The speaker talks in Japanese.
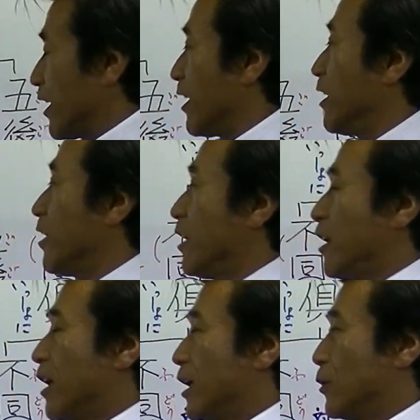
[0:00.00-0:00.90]
ね
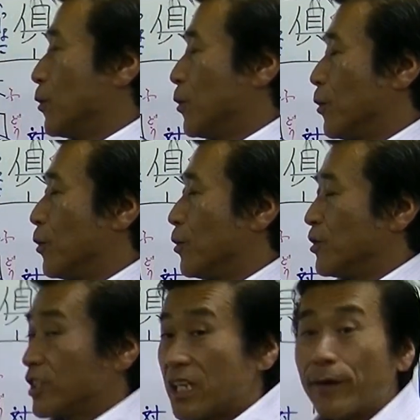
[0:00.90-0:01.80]
あの
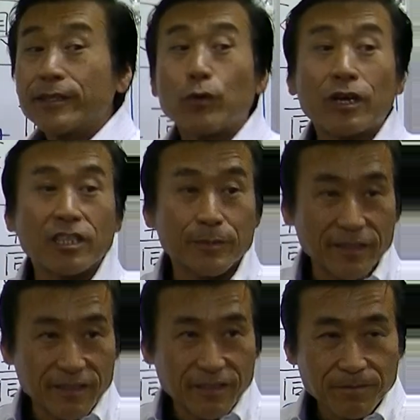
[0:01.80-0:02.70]
幸せを感じま
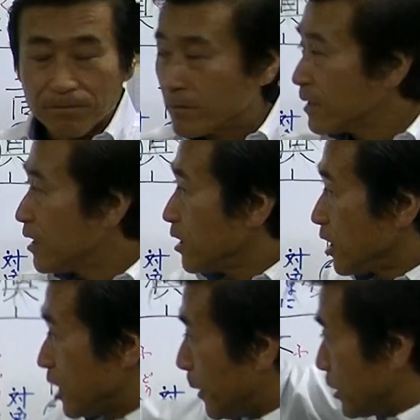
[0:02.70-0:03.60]
す
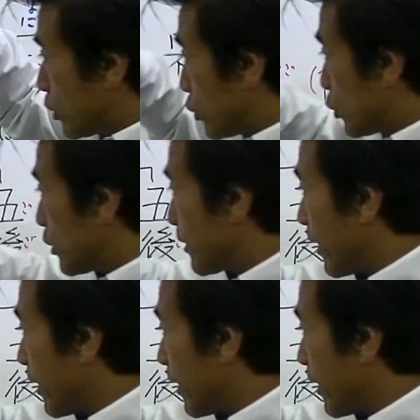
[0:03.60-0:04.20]
今に集中してい